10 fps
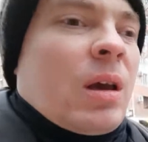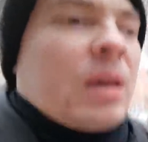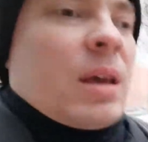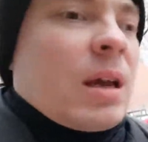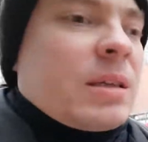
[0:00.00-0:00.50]

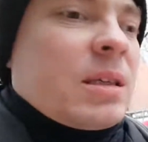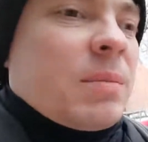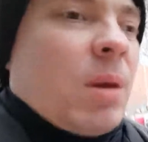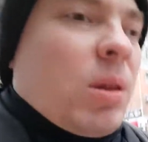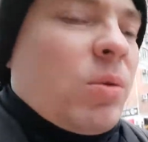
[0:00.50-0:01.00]
я
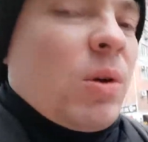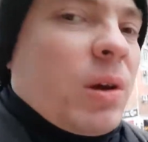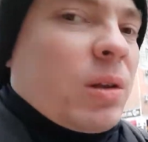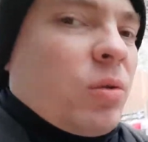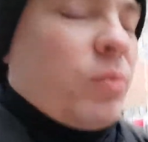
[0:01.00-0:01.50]
снимал
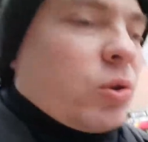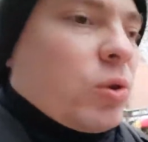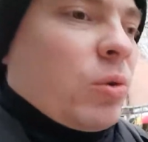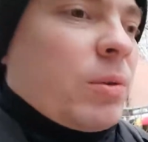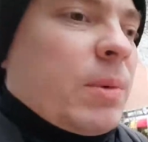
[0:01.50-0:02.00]
ролик о том,
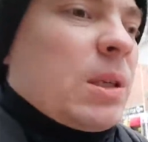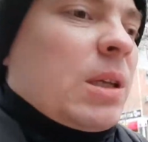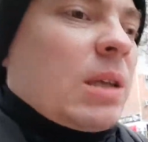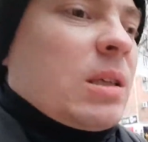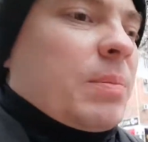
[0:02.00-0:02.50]
что
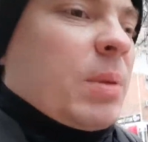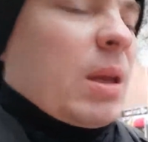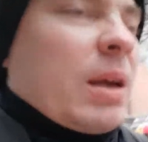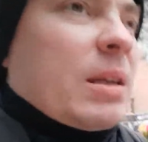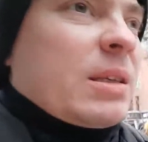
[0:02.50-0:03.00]
администрация
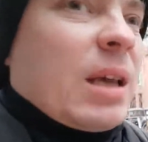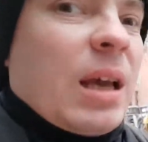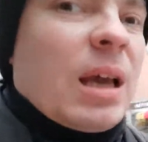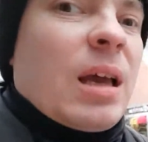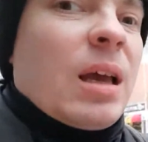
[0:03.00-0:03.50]
пытается
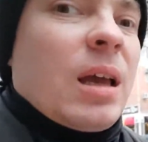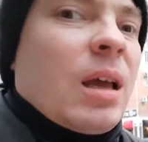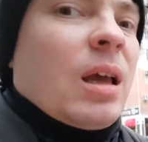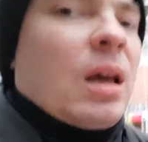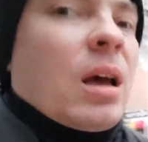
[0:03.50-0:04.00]

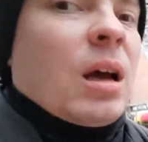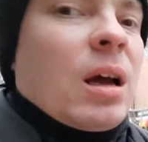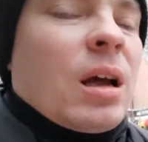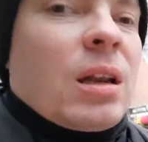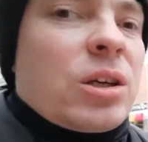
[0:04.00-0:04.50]

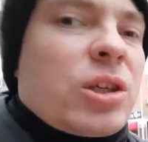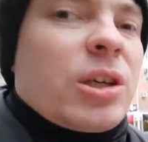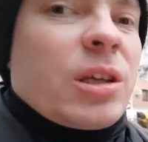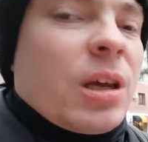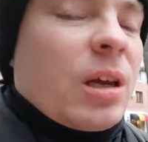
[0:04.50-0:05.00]
а,
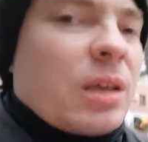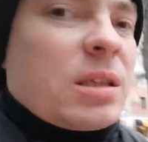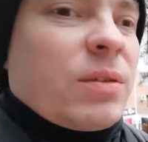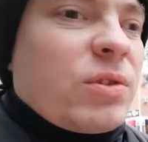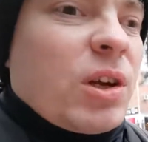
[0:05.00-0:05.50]
лишить
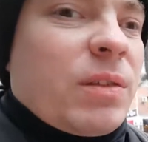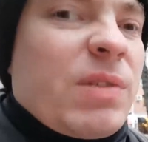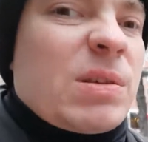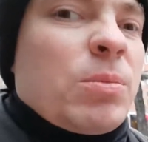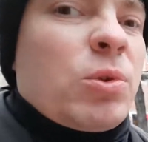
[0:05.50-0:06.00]
ростовчан
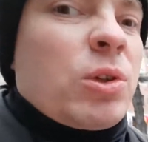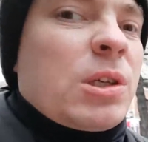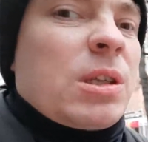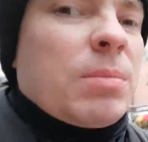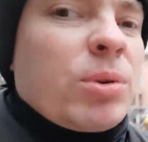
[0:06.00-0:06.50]

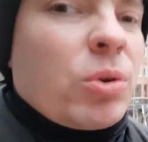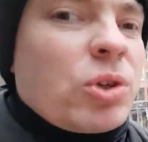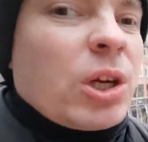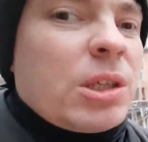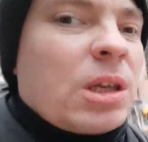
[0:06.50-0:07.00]
возможности быть
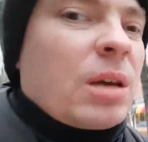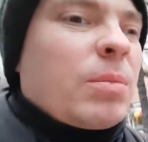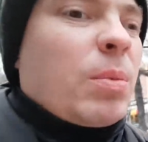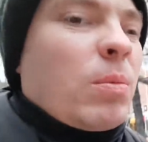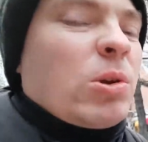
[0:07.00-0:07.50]

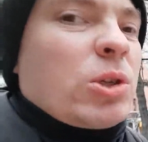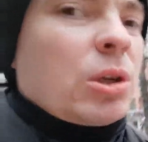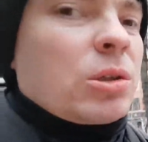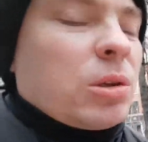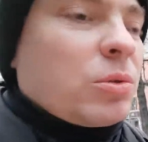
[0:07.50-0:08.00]
участниками
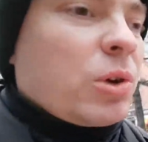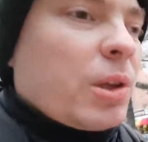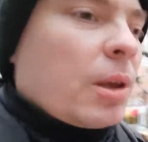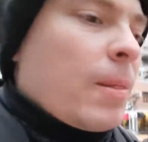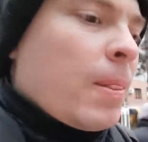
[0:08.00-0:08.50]
публичных
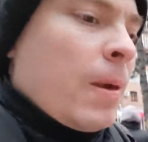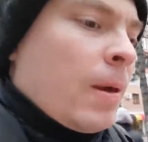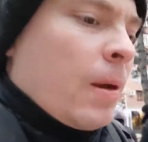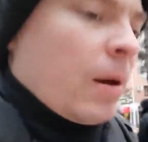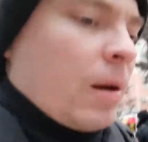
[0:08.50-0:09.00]
слушаний.
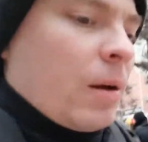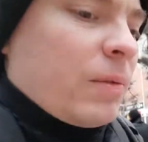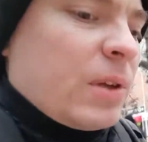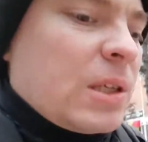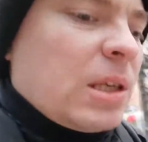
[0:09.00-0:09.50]

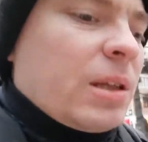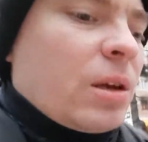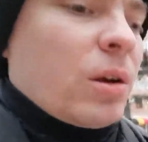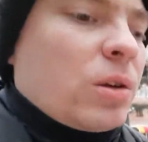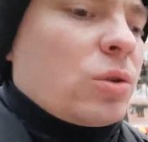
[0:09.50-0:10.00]
А, внесли
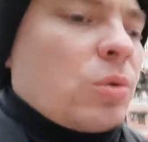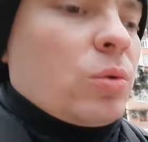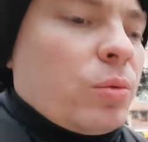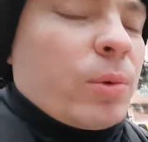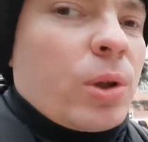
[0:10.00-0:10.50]
на
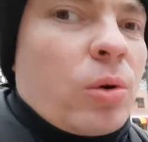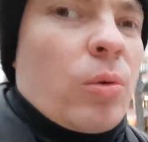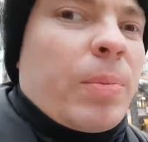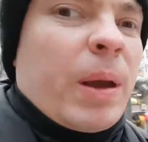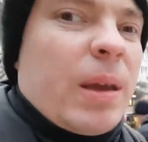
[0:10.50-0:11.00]
городскую думу
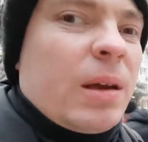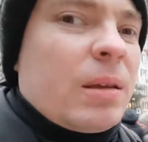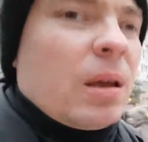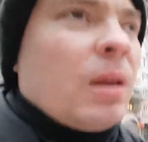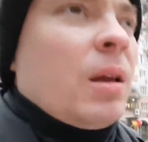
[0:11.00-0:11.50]
такой
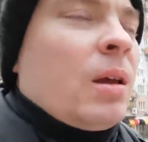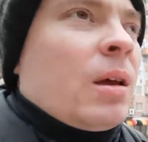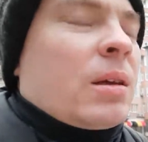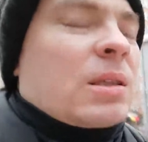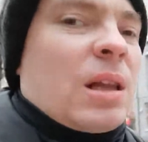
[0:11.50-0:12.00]
проект.
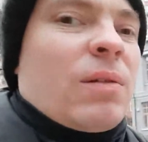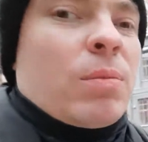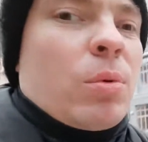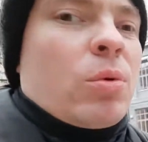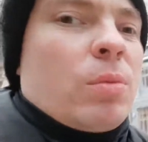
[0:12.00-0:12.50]
А,
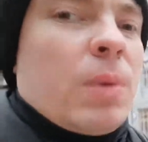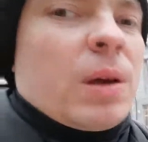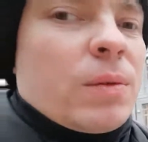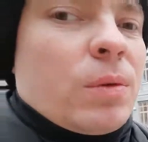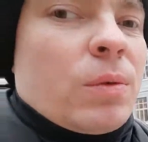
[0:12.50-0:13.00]
слава богу,
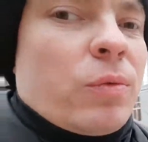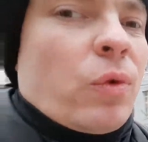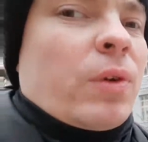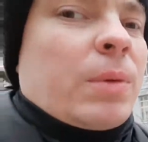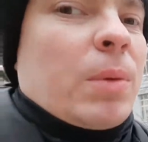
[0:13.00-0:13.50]
мы его
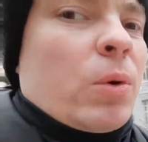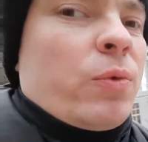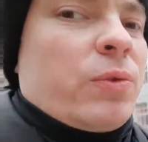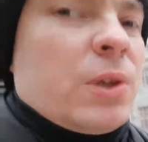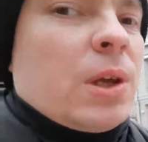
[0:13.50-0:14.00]
вовремя
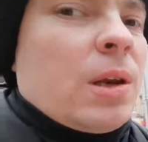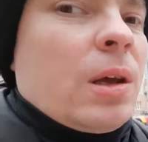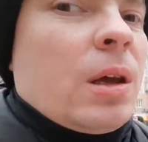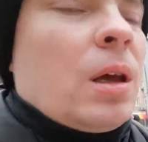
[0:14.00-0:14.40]
увидели.